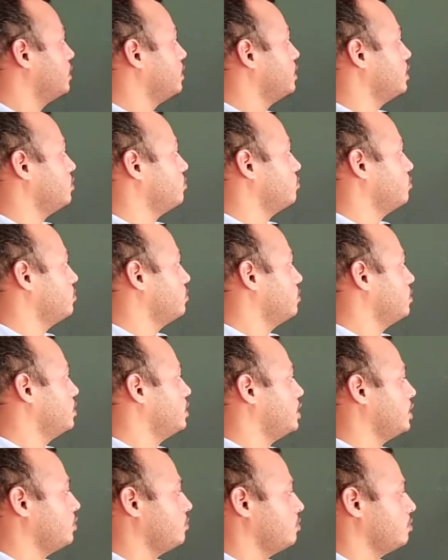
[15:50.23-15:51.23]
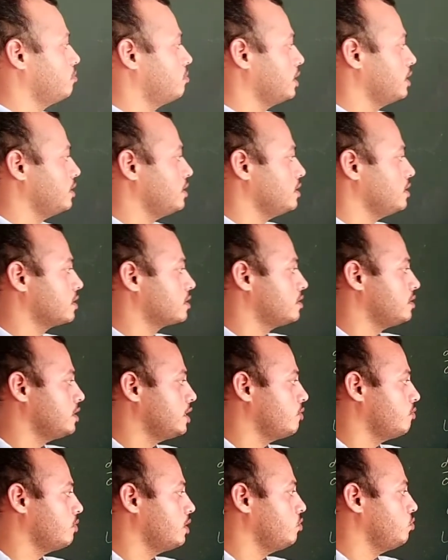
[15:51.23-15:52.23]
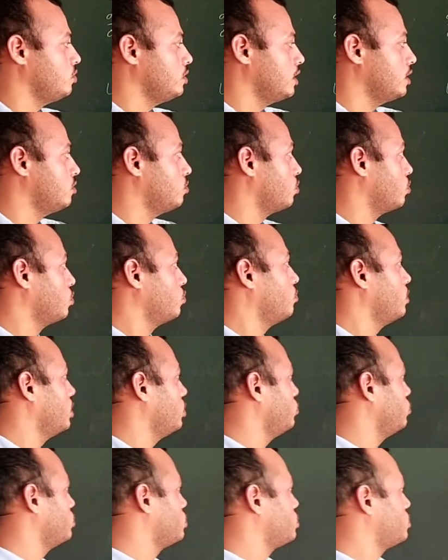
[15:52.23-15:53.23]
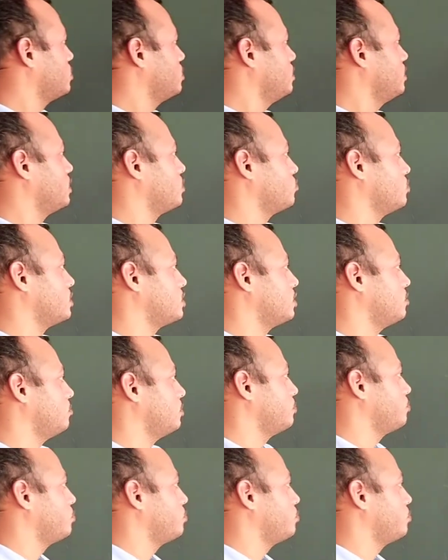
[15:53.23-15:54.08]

डी डी वी बाई डी एक्स ये वैल्यू ये दोनों वैल्यू इस इक्वेशन में